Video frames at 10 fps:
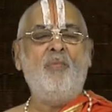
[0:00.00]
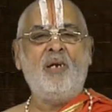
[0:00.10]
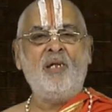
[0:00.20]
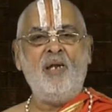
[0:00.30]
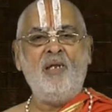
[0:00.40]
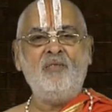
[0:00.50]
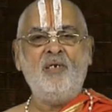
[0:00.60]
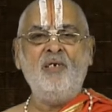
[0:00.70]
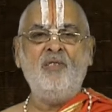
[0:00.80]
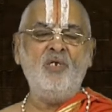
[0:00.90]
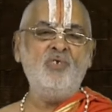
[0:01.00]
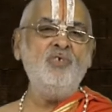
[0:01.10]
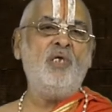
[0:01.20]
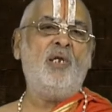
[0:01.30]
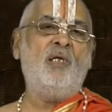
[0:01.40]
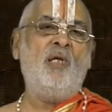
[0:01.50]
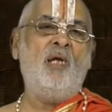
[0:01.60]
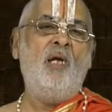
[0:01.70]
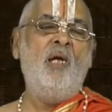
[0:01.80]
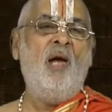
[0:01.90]
వర్గాన్ని అంతటిని దర్శించారు కదా
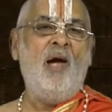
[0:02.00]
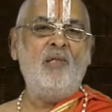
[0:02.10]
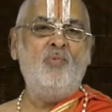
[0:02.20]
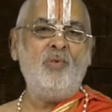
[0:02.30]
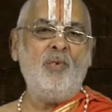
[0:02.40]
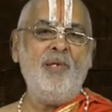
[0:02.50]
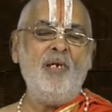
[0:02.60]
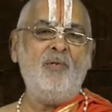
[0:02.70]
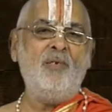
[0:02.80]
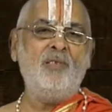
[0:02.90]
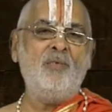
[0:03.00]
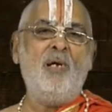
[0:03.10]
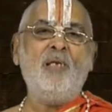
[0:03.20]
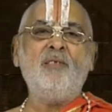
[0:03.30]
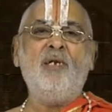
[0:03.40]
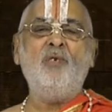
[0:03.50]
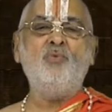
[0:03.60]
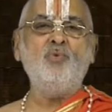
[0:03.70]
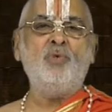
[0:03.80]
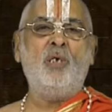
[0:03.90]
అద్భుతమైనటువంటి సింహాసనాన్ని
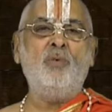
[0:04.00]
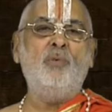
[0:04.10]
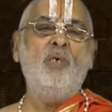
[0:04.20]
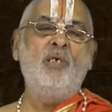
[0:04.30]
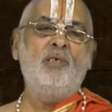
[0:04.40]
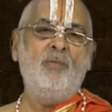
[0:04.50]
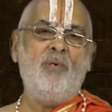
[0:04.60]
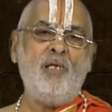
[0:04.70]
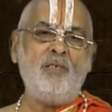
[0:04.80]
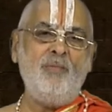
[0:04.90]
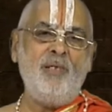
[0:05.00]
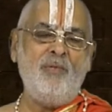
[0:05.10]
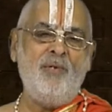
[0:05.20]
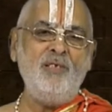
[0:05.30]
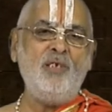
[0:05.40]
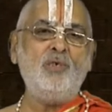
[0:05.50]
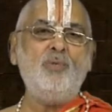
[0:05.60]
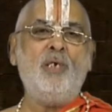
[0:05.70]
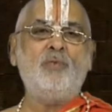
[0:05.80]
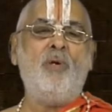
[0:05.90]
చూచారు సింహాసనం మీద వేయించేసి
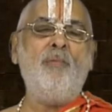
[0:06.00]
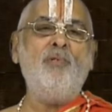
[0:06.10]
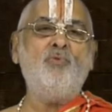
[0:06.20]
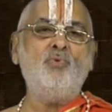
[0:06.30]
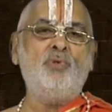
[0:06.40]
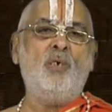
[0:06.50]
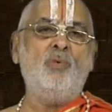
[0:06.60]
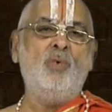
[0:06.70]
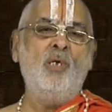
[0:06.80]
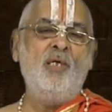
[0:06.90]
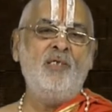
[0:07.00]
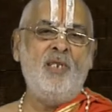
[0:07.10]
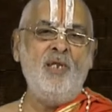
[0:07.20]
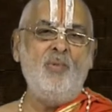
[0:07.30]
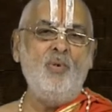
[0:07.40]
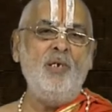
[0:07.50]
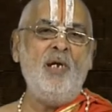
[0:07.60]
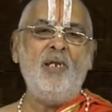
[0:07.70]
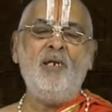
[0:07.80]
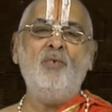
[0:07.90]
ఉన్న స్వామిని చూచారు శ్రీభూ
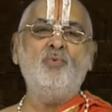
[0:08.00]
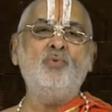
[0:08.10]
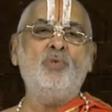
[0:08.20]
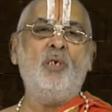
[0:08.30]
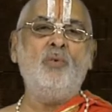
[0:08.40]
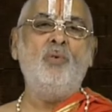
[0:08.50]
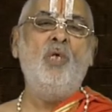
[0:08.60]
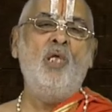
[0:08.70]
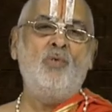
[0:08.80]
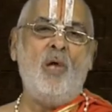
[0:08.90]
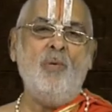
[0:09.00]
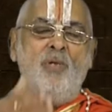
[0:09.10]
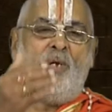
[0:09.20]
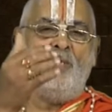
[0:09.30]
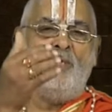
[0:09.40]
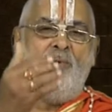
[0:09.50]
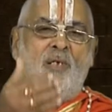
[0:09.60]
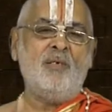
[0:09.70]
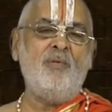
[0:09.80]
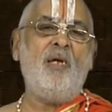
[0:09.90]
నీళ్లను చూచారు స్వామి యొక్క
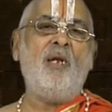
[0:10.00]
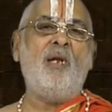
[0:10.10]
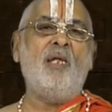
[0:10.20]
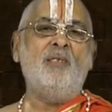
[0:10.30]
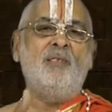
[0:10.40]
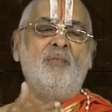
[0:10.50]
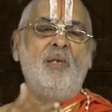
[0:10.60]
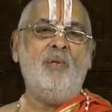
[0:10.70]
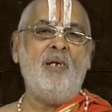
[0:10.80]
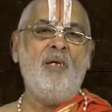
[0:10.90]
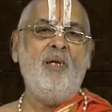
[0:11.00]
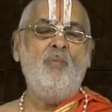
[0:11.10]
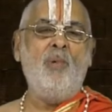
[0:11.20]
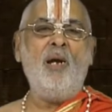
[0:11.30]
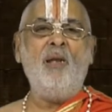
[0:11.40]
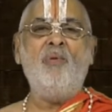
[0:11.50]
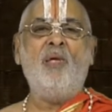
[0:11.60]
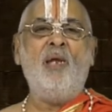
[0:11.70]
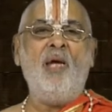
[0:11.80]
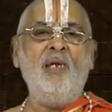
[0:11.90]
దివ్య సంహరణాన్ని దివ్య మంగళ
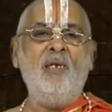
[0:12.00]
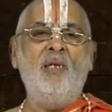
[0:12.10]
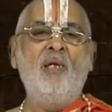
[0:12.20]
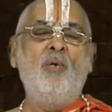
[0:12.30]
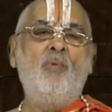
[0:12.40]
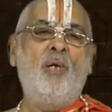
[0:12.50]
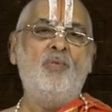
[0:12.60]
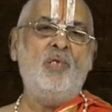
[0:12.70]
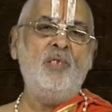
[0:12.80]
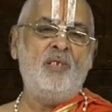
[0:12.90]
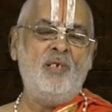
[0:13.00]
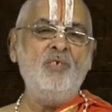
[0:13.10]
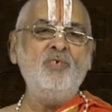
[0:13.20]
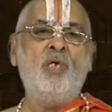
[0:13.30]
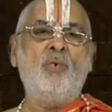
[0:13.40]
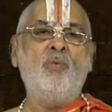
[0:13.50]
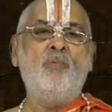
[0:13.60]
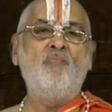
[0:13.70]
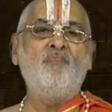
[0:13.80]
విగ్రహాన్ని వారు దర్శించారు